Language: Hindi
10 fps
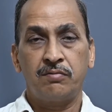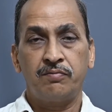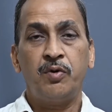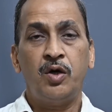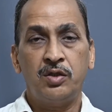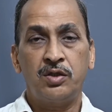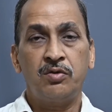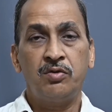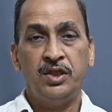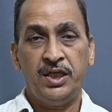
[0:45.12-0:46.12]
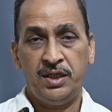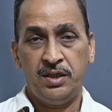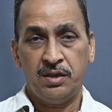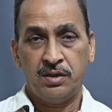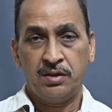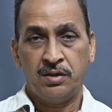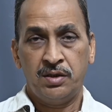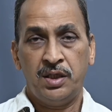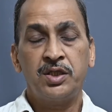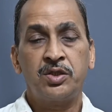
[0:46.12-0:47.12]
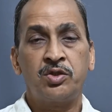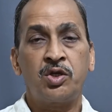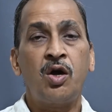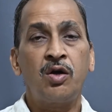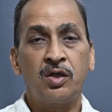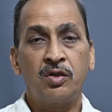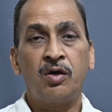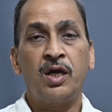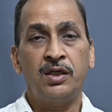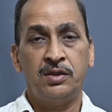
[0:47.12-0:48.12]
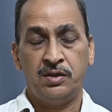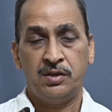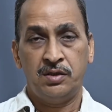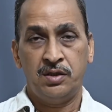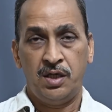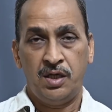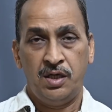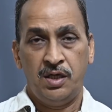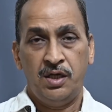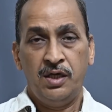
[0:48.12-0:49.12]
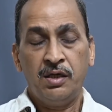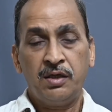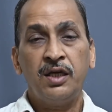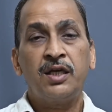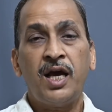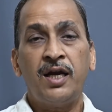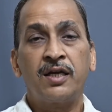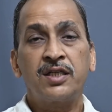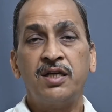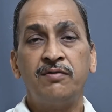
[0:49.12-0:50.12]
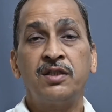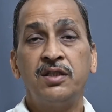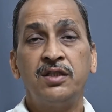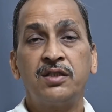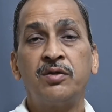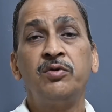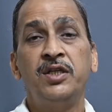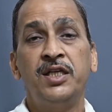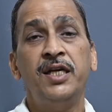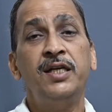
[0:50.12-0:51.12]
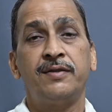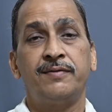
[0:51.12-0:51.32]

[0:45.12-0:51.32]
बहुत ज़रूरी है इस चुनाव के दौरान कि क्या नशाबंदी ज़रूरी है